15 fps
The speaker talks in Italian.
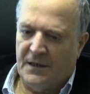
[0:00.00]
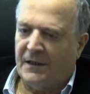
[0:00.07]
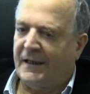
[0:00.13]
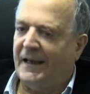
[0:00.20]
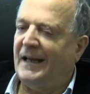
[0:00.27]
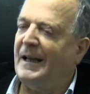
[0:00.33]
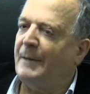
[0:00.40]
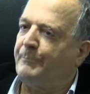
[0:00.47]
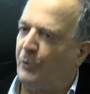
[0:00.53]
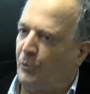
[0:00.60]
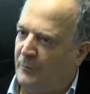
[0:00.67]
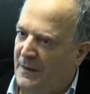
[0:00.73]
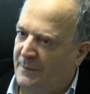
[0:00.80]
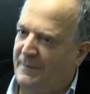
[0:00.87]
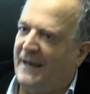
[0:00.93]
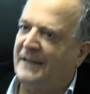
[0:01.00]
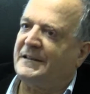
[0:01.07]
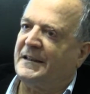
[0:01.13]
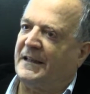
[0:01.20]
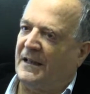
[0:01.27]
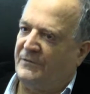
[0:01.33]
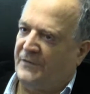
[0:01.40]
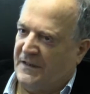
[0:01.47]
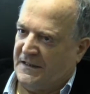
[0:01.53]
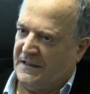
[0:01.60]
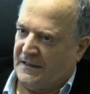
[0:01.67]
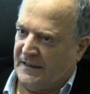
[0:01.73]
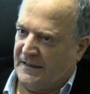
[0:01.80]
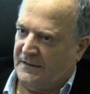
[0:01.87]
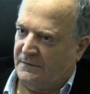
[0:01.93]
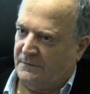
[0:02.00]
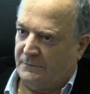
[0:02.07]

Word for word: che la problematica vera